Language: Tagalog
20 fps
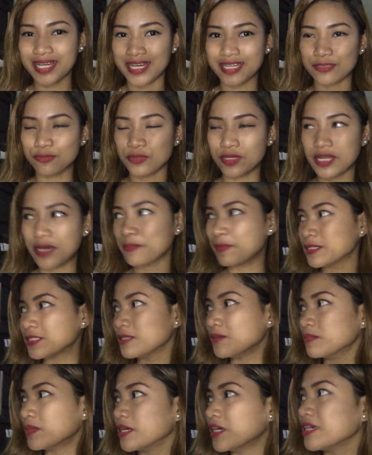At wala pa
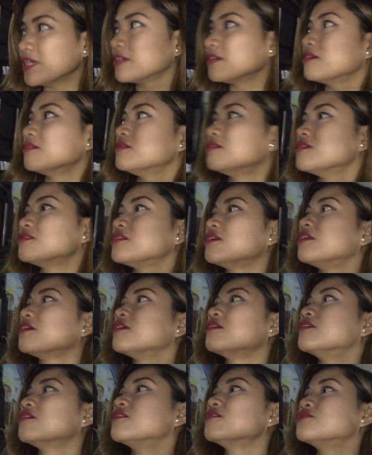si Mike. Nasaan na
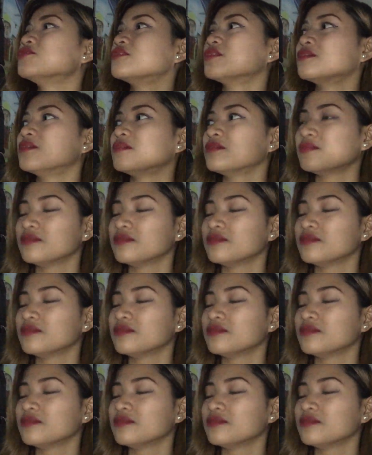kaya siya?